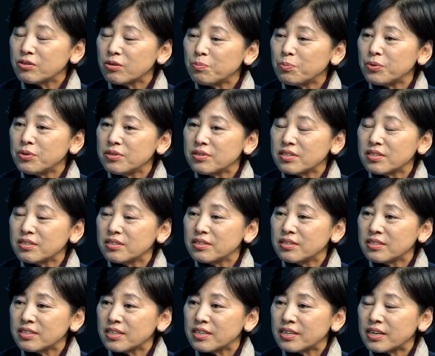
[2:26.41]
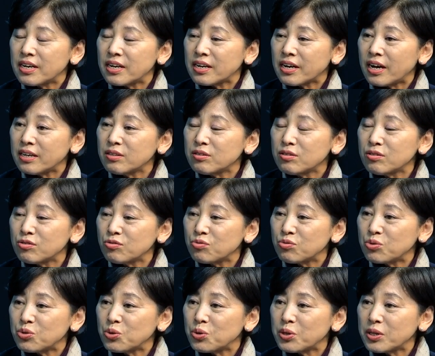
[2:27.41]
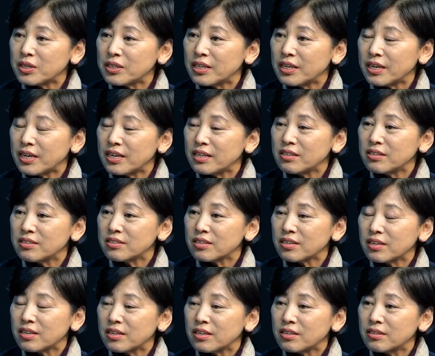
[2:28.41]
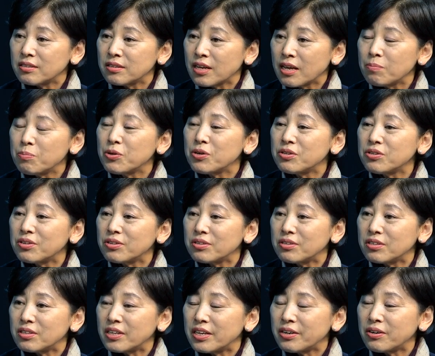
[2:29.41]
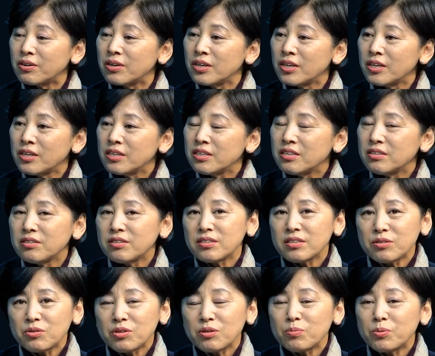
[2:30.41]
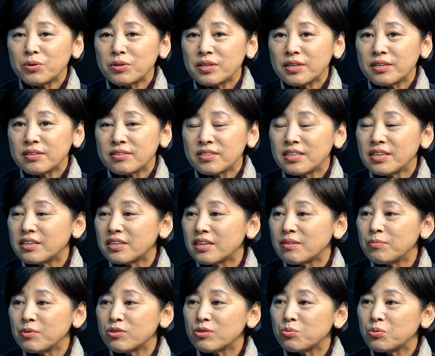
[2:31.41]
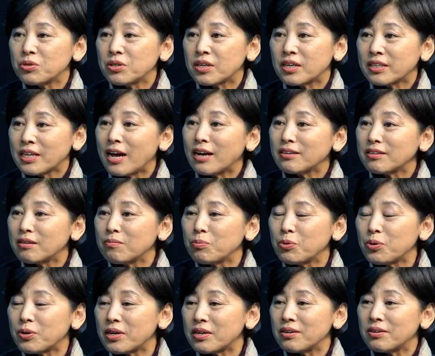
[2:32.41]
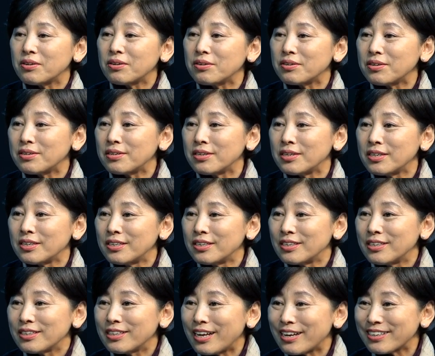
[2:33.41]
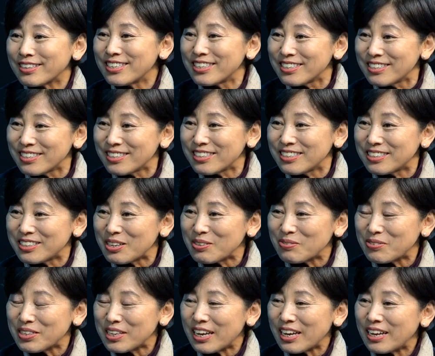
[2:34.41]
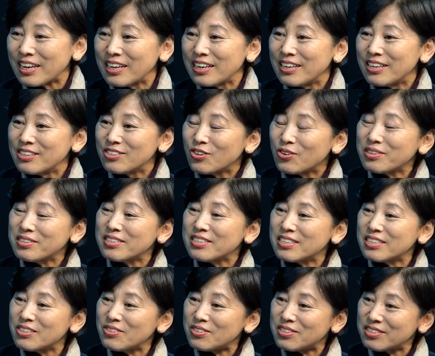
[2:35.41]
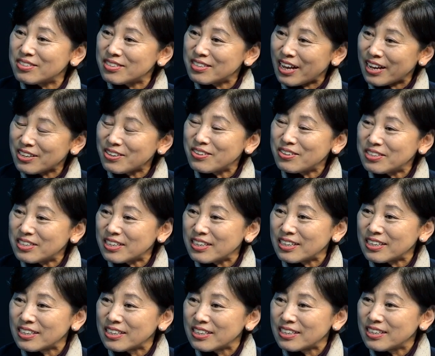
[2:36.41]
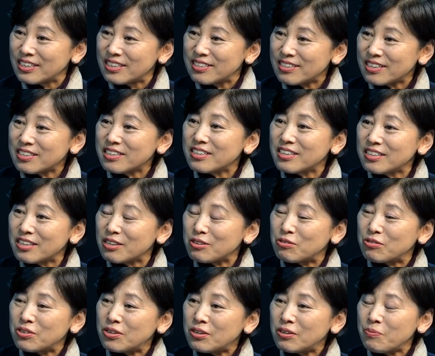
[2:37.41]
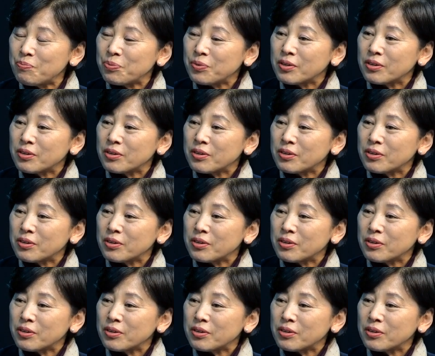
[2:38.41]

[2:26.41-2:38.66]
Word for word: 첫 번째 의제가 카드 수수료에 대한 이제 그 개편이었는데요. 이 의제도 이번에 진행을 하면서 보니까 당 대표가 그거를 딱 챙기시기 때문에 네. 정치위원회에서 당연히 챙기게 되고요.